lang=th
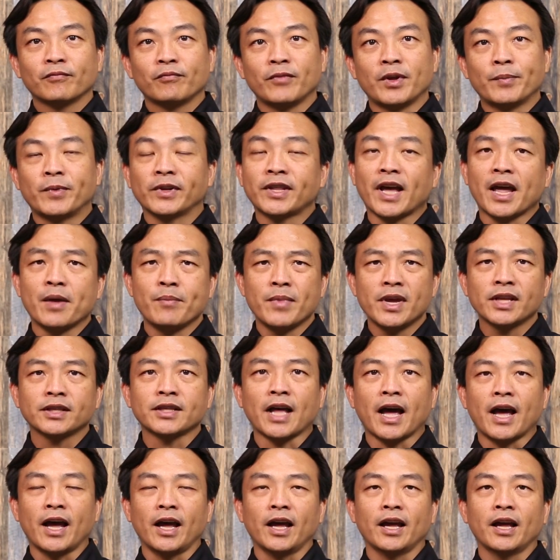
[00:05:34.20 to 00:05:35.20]
มีพระทัยเมต
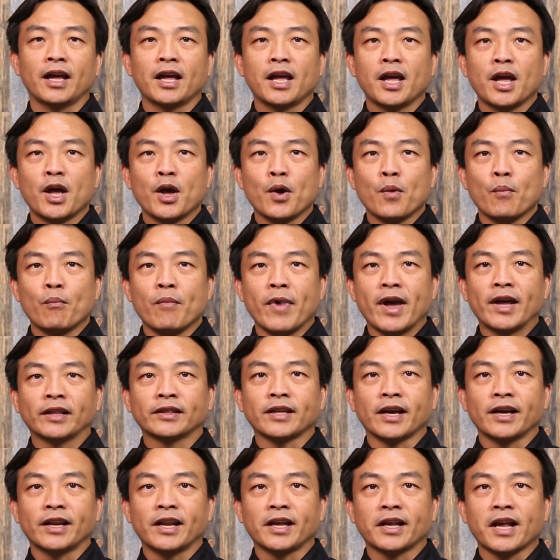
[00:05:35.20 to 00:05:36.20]
ตาแม้
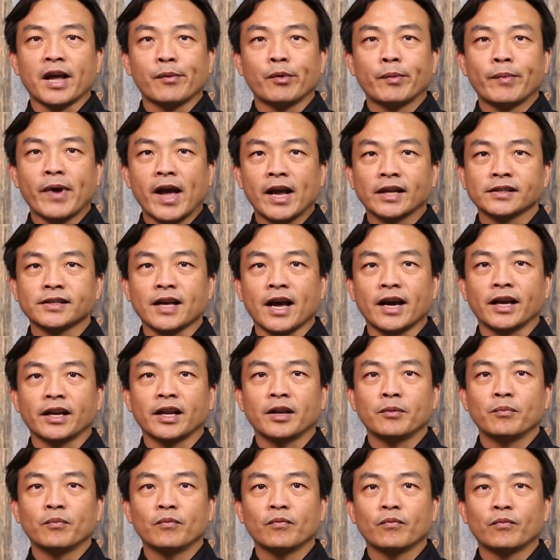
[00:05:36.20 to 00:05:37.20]
แต่ในการพิพากษา
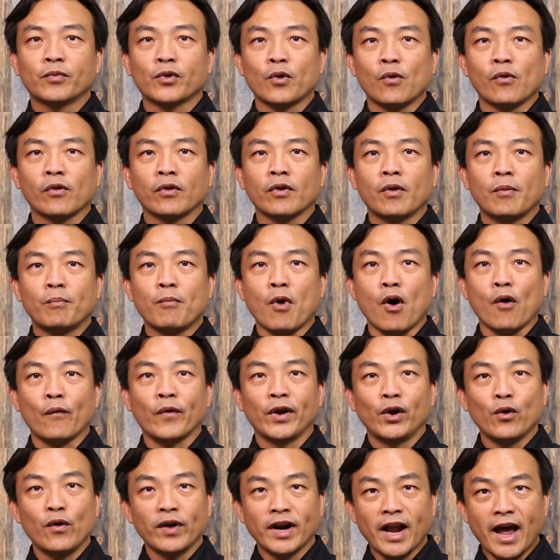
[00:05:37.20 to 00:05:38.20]
นั้นพระองค์ก็บอก
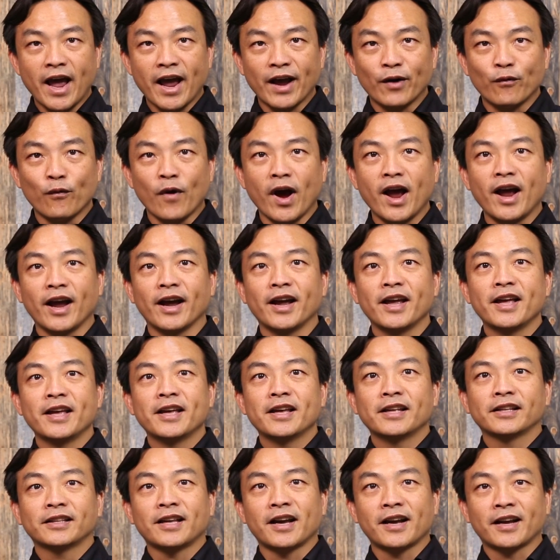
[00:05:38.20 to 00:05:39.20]
ไว้ล่วงหน้าว่า
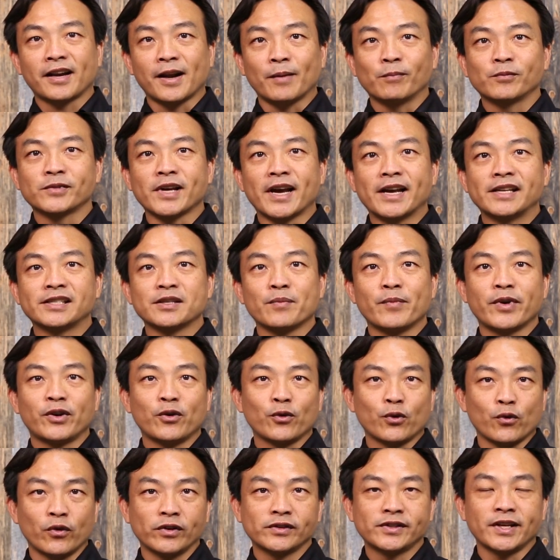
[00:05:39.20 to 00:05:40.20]
ถ้ากลับใจจะไม่ต้
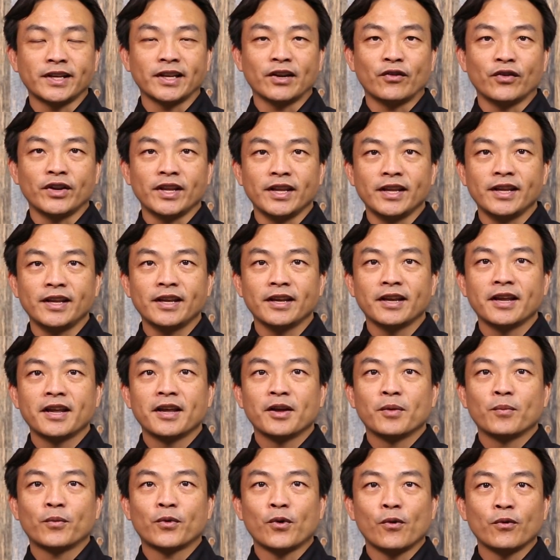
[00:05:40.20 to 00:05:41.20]
องโดนสิ่งเหล่านี้
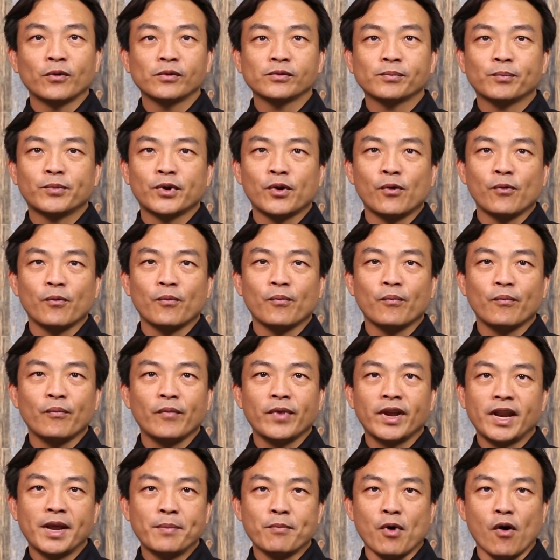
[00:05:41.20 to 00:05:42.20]
พระองค์
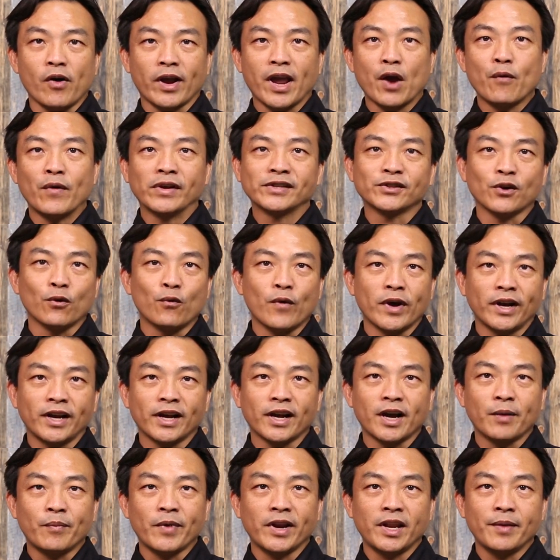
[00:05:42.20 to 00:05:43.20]
ไม่ได้บอกแค่วัน2วัน
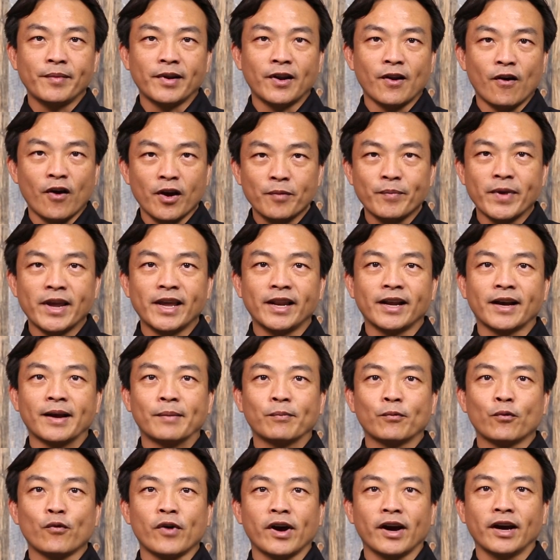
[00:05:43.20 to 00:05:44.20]
นะครับอันนี้เป็น100ปีนะครั
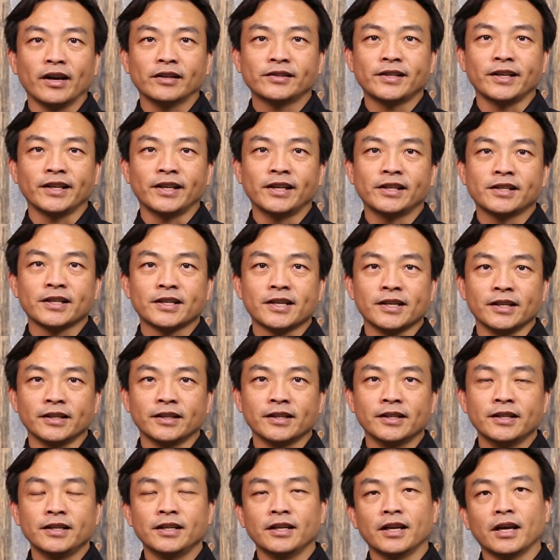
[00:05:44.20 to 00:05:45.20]
บกว่าสิ่งนี้จะเกิด
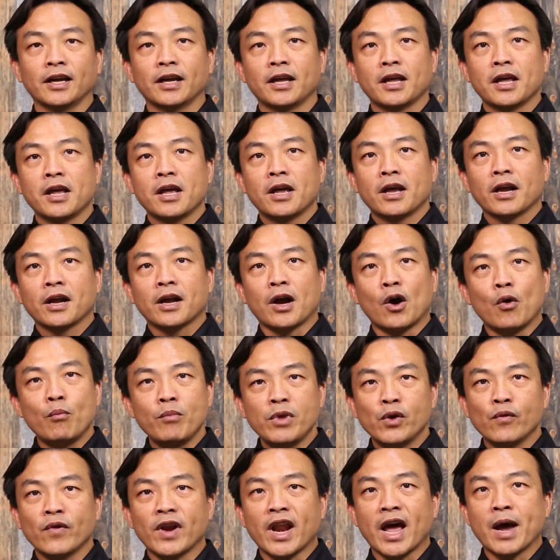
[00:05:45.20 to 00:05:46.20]
ขึ้นเนี่ยเขา
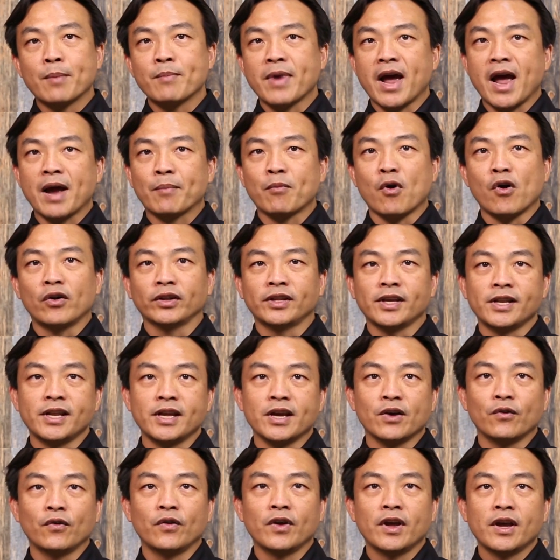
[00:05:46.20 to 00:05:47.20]
มีเวลามากพอที
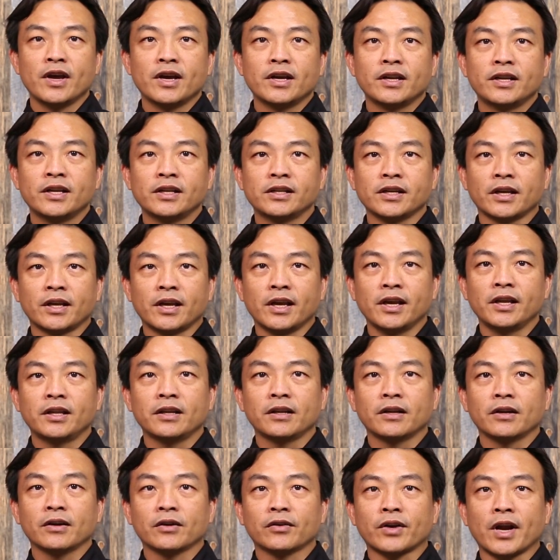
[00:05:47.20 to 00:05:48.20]
เดียวที่จะคิด
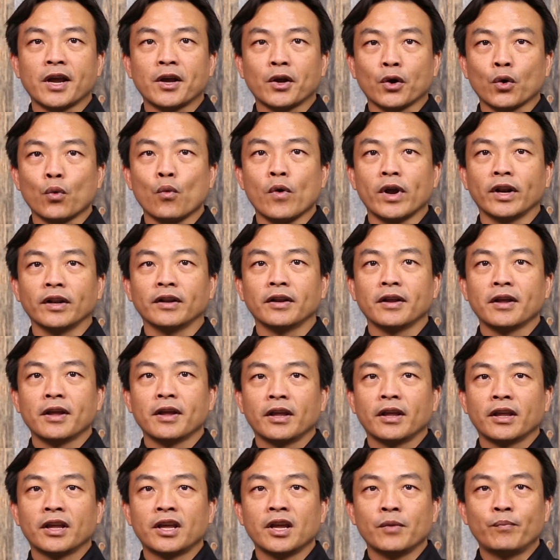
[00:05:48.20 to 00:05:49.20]
ใคร่ครวญ
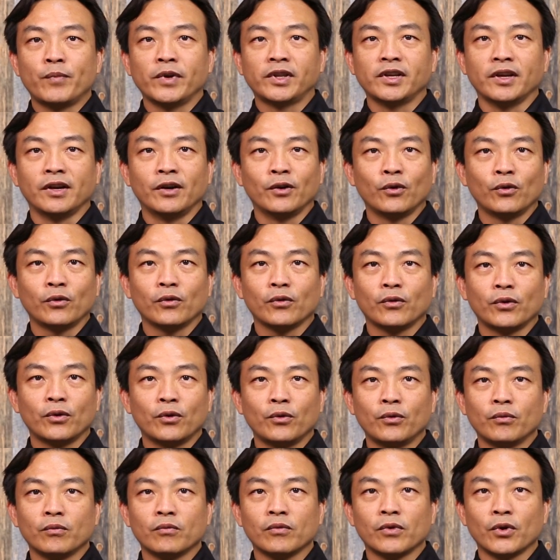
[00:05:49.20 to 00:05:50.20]
คิดไปถึง
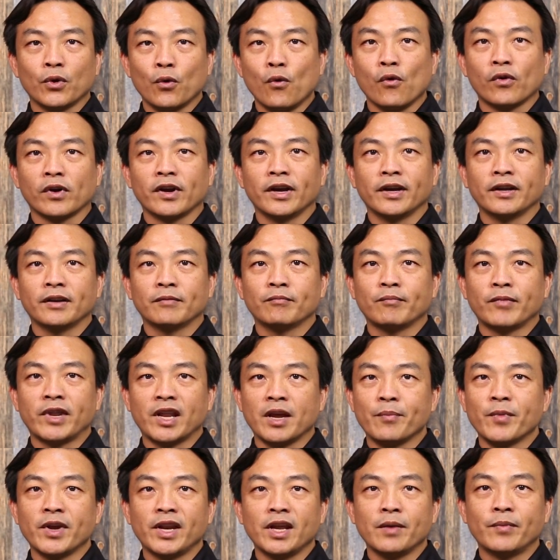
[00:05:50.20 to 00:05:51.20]
รุ่นลูกเลย
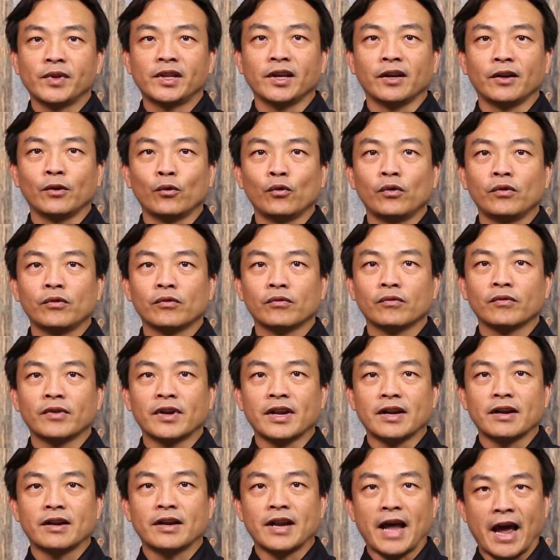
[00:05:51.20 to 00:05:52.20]
ดีไม่ดีไปถึงรุ่น
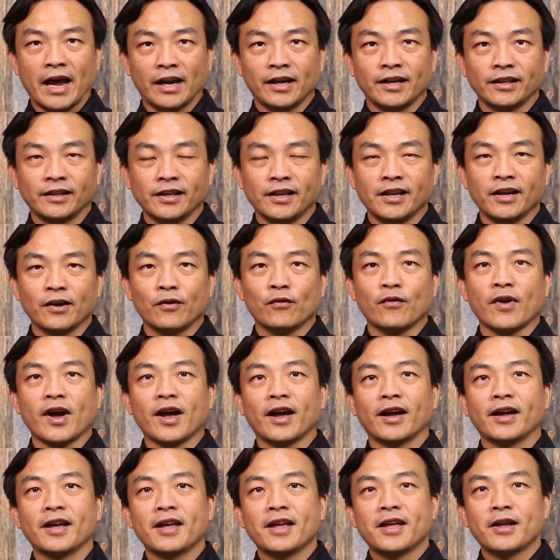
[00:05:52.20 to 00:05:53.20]
หลานเลยทีเดียวว่า
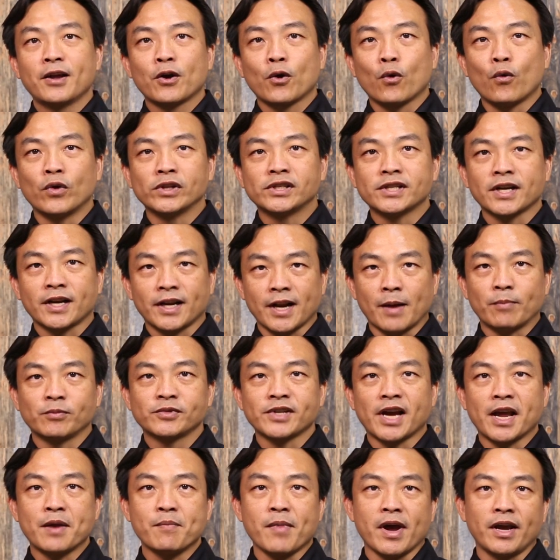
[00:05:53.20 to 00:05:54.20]
ควรจะกลับ
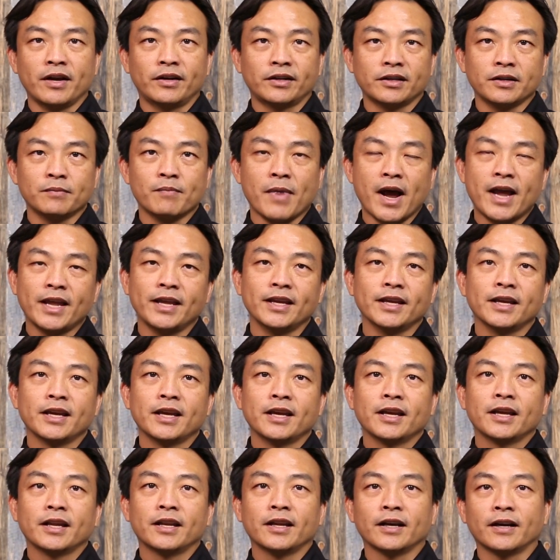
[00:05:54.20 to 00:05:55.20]
ใจใหม่หรือไม่
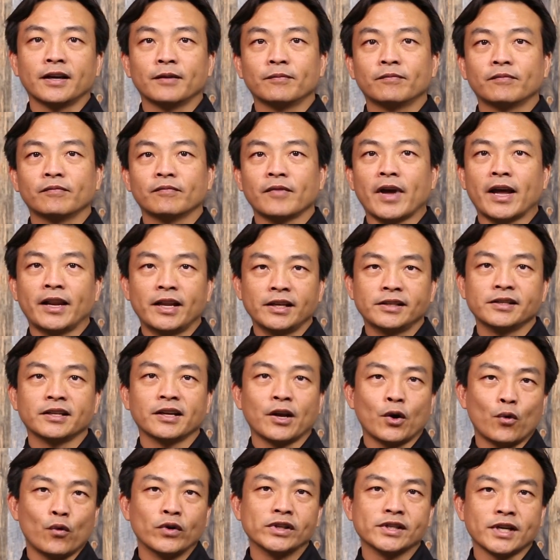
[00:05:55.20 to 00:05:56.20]
นะครับอันที่จริง
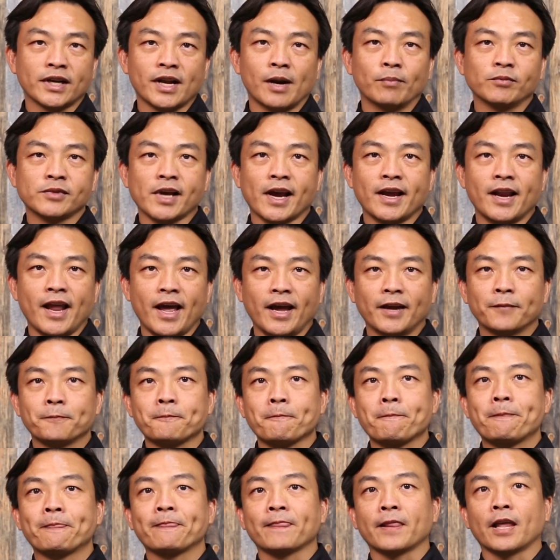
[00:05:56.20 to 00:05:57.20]
แล้วควรจะกลับใจแหละ
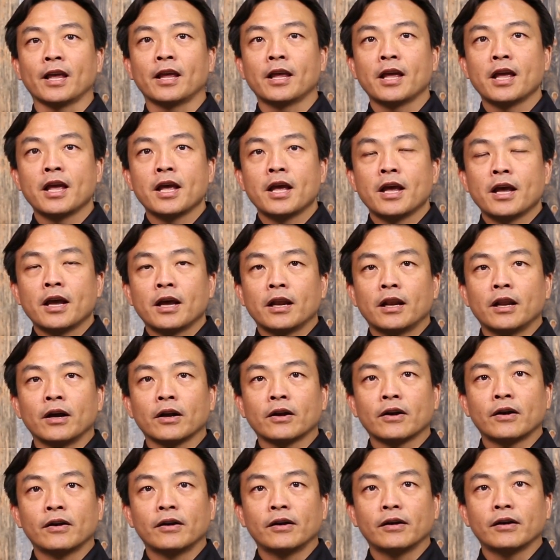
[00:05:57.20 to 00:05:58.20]
แล้ว
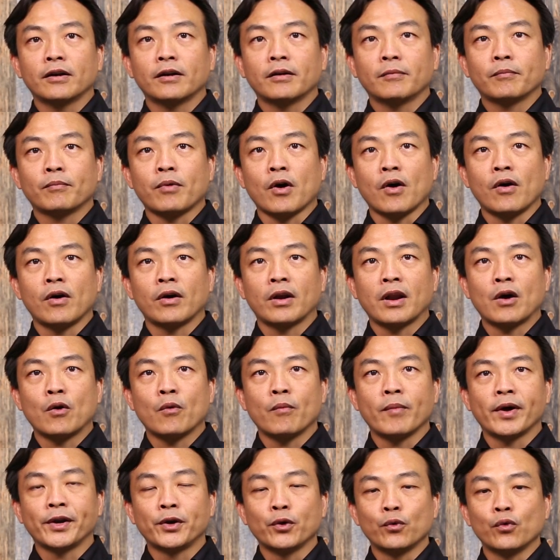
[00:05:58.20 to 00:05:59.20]
ก็พอเรา
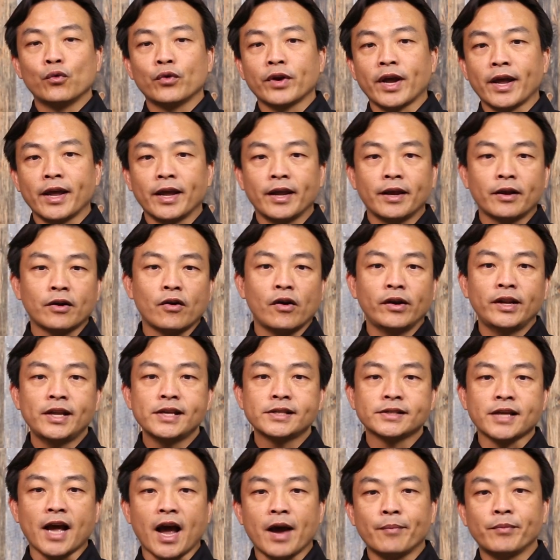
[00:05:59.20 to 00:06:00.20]
มาดูในข้อ
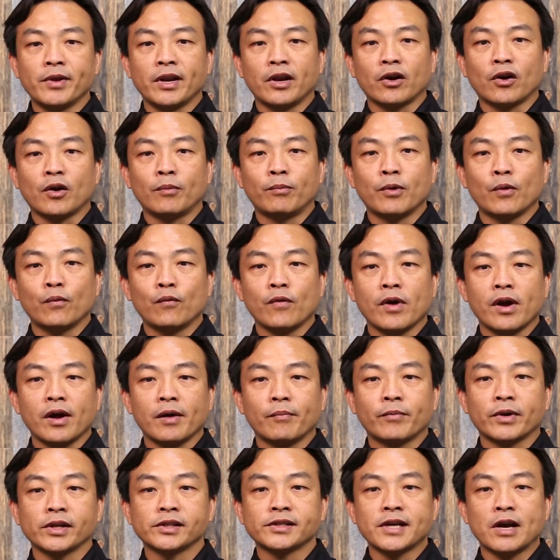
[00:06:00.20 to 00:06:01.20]
ที่3เนี่ยเราก็พบว่า
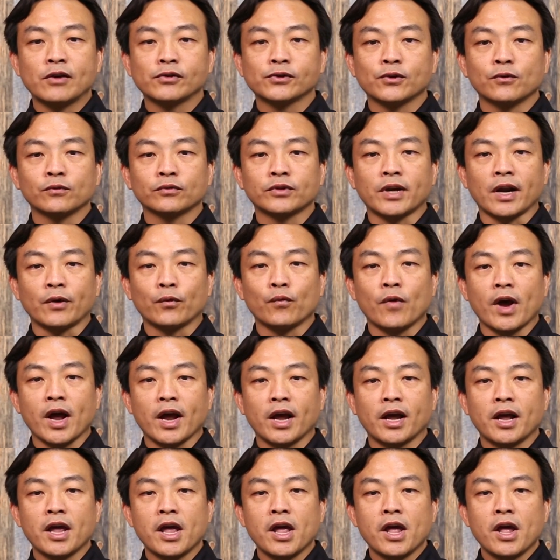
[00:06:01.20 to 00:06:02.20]
พระเจ้าทรงตรัสว่า
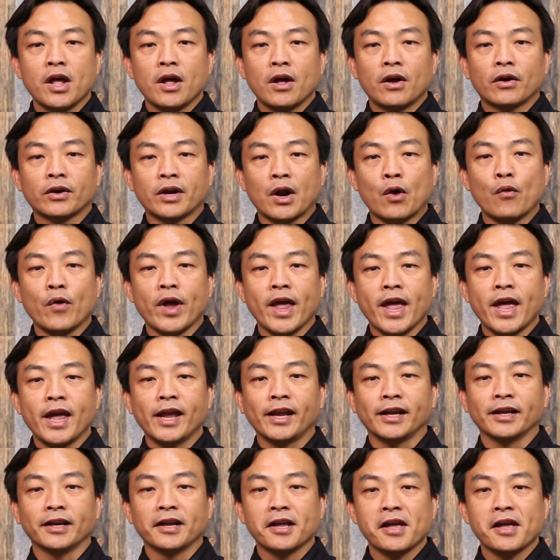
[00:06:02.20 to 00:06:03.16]
เราเอง